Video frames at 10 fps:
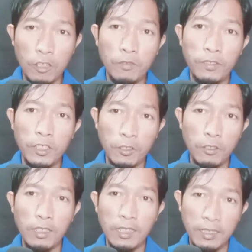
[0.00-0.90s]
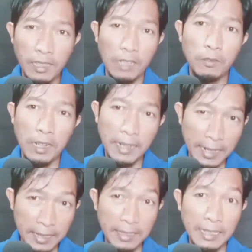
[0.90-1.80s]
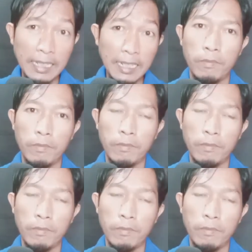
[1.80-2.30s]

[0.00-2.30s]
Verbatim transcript: video dari saluran Anda sendiri.